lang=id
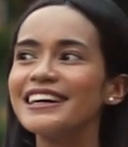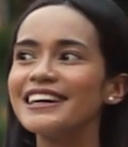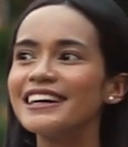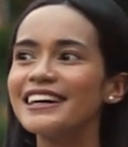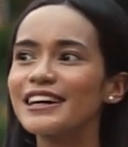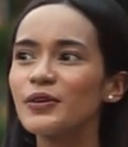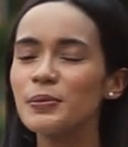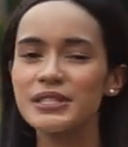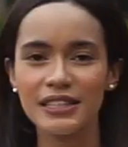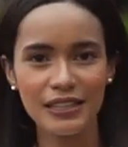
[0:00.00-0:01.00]
uh, eh, gue
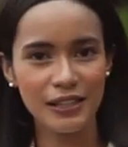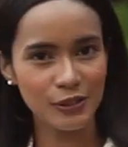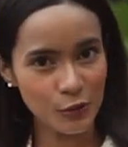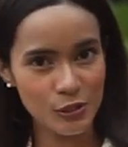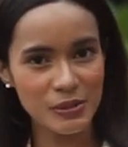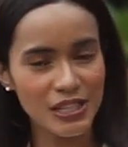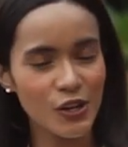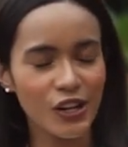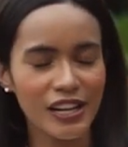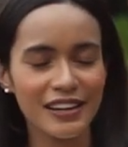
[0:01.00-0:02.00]
bisa tetap terus
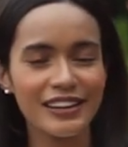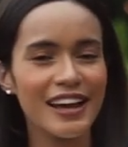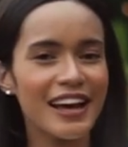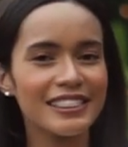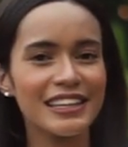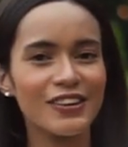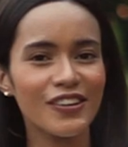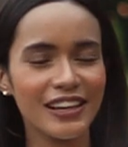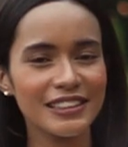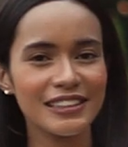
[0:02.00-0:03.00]
menjadi orang yang rendah hati
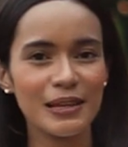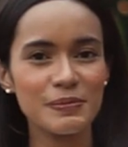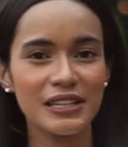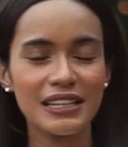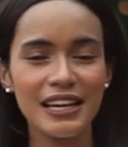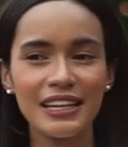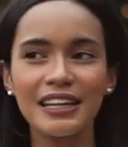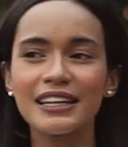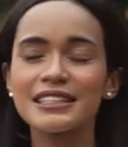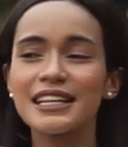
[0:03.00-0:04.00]
orang yang tetap ceria
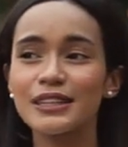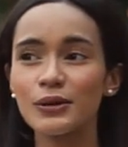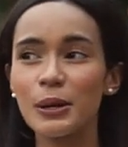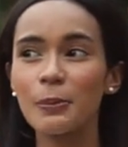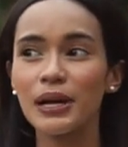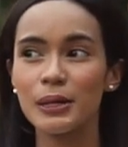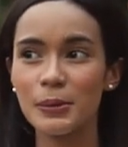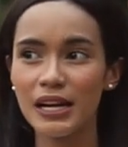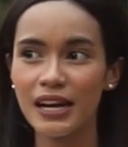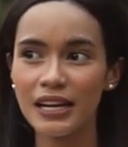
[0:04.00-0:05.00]
dan satu yang
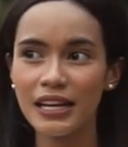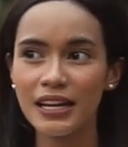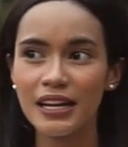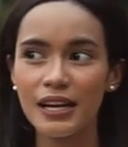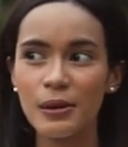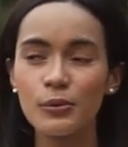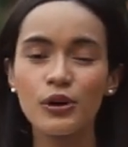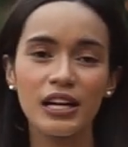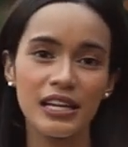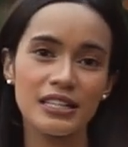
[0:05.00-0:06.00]
paling menarik
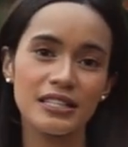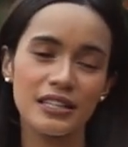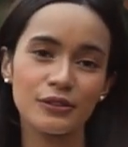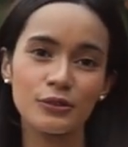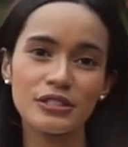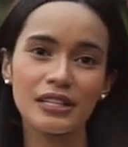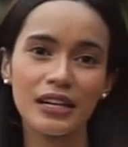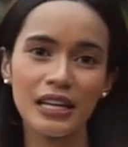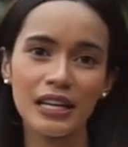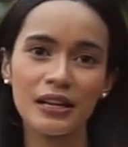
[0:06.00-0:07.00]
bunga daisy itu
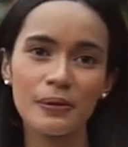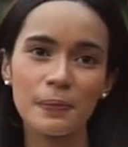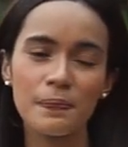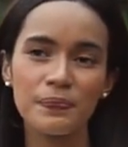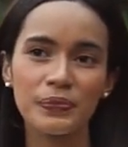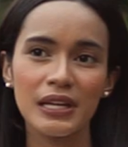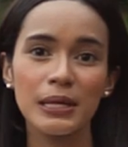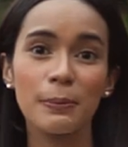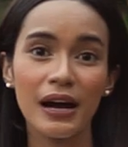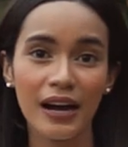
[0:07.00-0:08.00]
sering
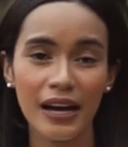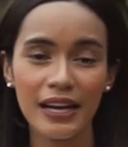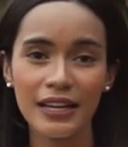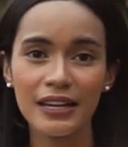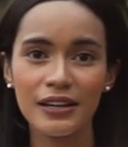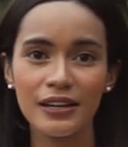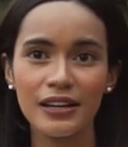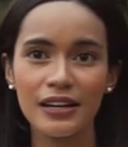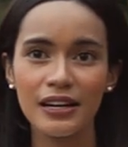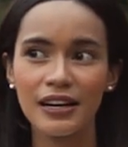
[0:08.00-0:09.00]
dipakai
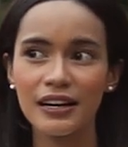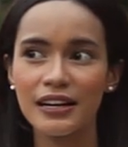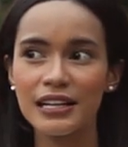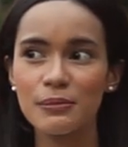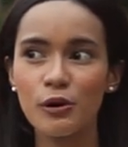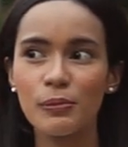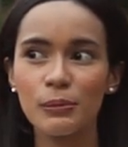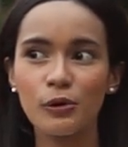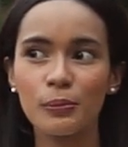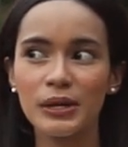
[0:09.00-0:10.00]
uh, di
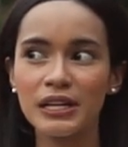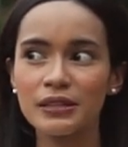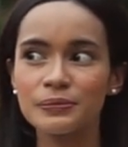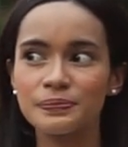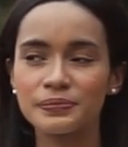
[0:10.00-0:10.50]
momen-momen